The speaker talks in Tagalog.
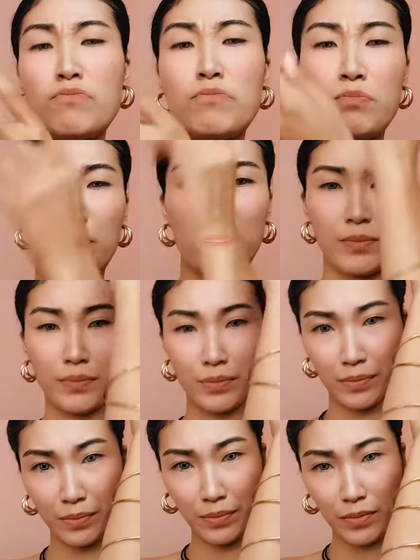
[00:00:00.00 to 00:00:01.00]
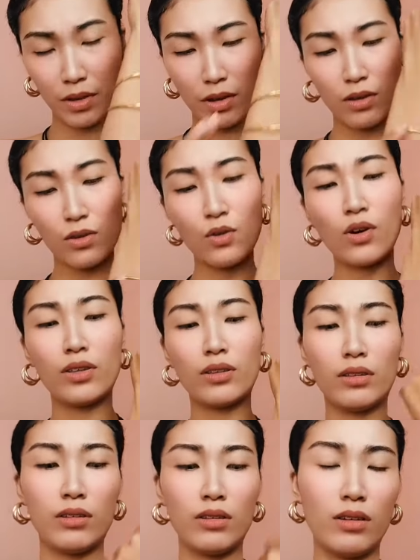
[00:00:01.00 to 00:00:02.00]
Mm, mm, yun.
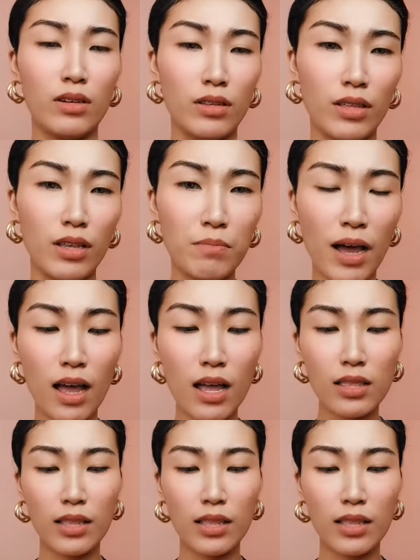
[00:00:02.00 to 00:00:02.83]
Diba?